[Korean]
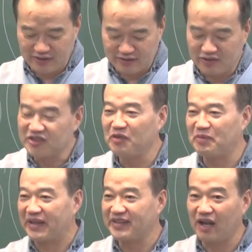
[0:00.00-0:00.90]
너 시험
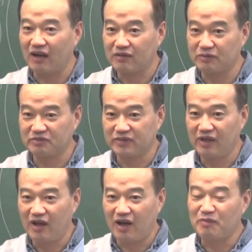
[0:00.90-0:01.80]
봤냐? 그럼
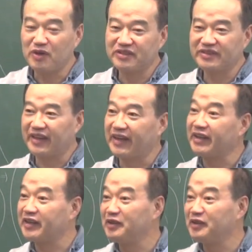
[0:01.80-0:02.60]
안 봤는데